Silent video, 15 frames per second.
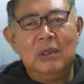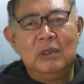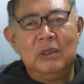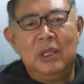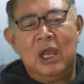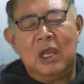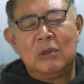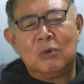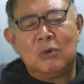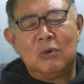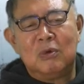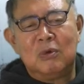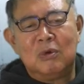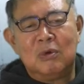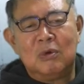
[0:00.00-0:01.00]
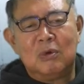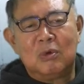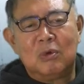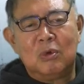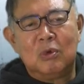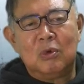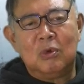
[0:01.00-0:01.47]
で、あのこ
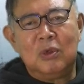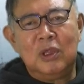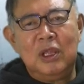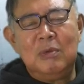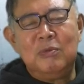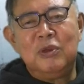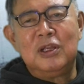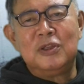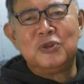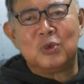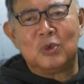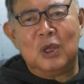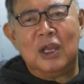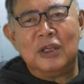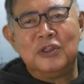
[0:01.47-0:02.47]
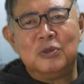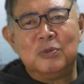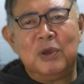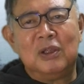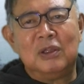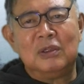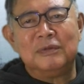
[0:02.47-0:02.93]
の AM ラジオが一
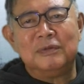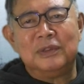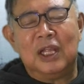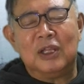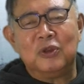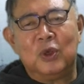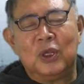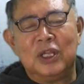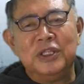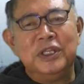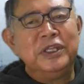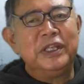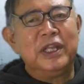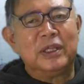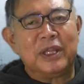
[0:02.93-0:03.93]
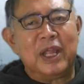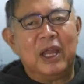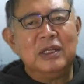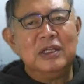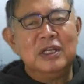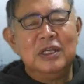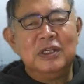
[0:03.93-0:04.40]
番、なんていうのか人気だった
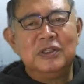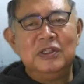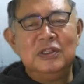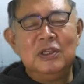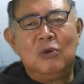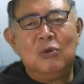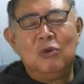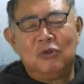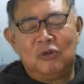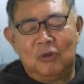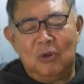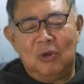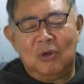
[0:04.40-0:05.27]
深夜放送、